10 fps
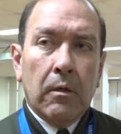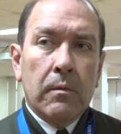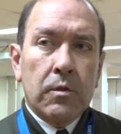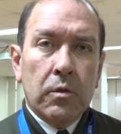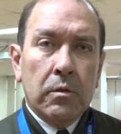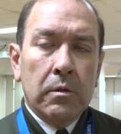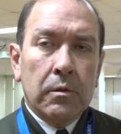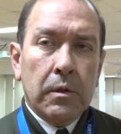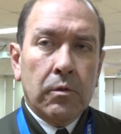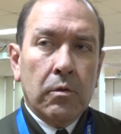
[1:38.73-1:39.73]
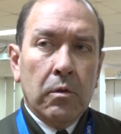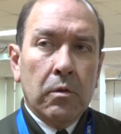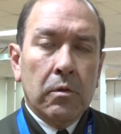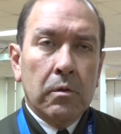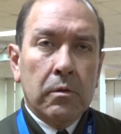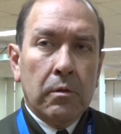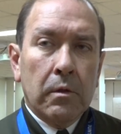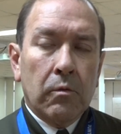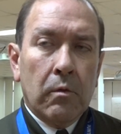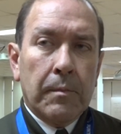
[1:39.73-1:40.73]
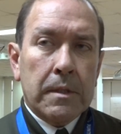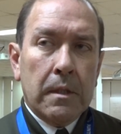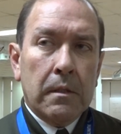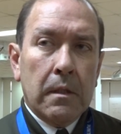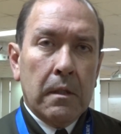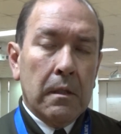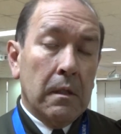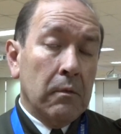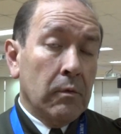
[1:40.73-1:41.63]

comisión, nosotros donde estuvieron presentes el